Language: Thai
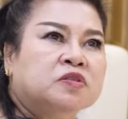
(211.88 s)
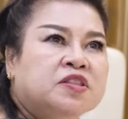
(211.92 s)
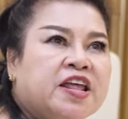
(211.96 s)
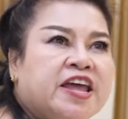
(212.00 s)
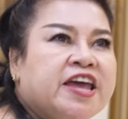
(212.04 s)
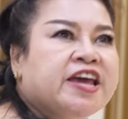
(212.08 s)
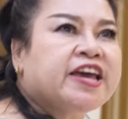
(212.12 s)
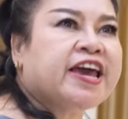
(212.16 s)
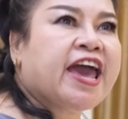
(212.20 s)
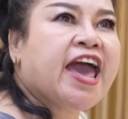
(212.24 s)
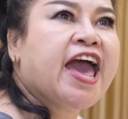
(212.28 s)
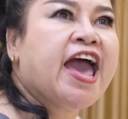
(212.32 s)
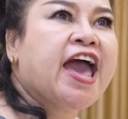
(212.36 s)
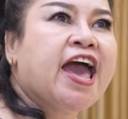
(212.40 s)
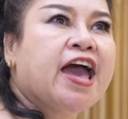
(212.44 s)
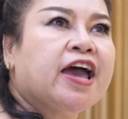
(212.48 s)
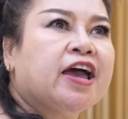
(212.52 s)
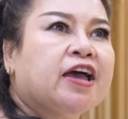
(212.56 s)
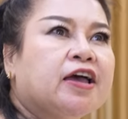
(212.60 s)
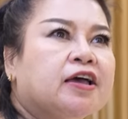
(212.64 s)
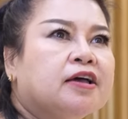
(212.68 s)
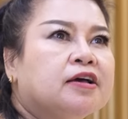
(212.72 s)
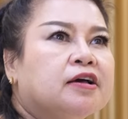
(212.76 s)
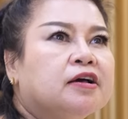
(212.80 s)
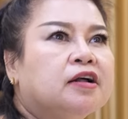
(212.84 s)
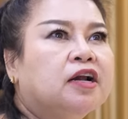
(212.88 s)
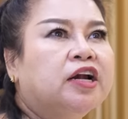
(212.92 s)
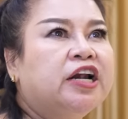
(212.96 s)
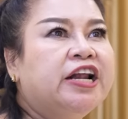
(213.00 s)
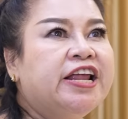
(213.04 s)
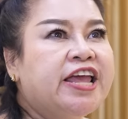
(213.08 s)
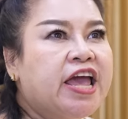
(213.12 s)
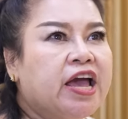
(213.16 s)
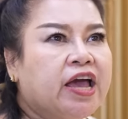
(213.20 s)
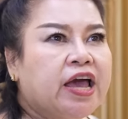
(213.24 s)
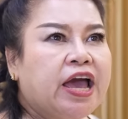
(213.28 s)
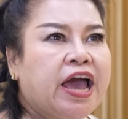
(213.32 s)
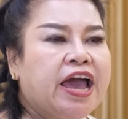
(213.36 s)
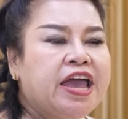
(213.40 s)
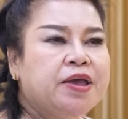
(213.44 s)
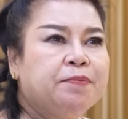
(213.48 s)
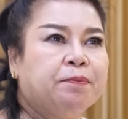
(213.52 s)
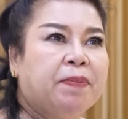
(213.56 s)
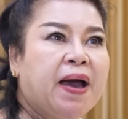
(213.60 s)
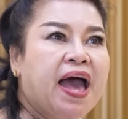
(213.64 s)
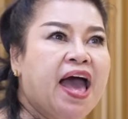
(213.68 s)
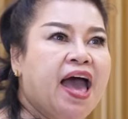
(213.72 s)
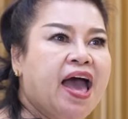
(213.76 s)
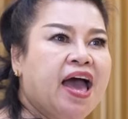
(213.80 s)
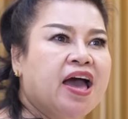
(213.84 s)
นี่แก เรียกใคร
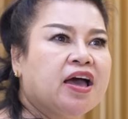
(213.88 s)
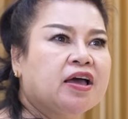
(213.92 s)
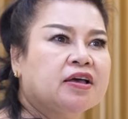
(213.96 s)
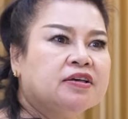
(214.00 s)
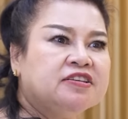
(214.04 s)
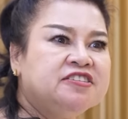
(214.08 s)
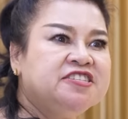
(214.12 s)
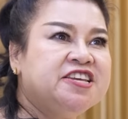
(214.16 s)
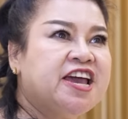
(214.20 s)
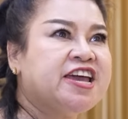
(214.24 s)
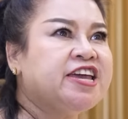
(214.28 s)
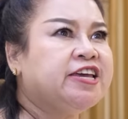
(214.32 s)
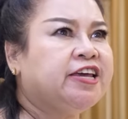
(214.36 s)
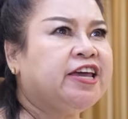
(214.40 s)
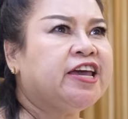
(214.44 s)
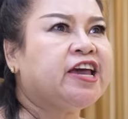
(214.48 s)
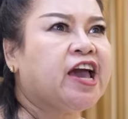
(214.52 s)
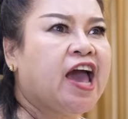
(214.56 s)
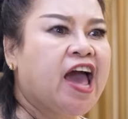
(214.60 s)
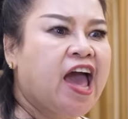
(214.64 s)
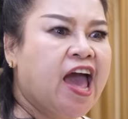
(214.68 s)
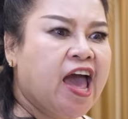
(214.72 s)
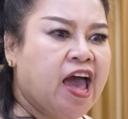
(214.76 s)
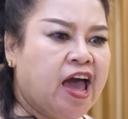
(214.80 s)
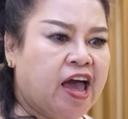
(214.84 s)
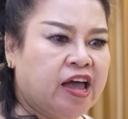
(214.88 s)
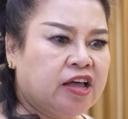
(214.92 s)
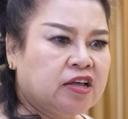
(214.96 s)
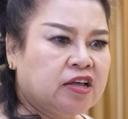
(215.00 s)
ป้ายายขี้ข้า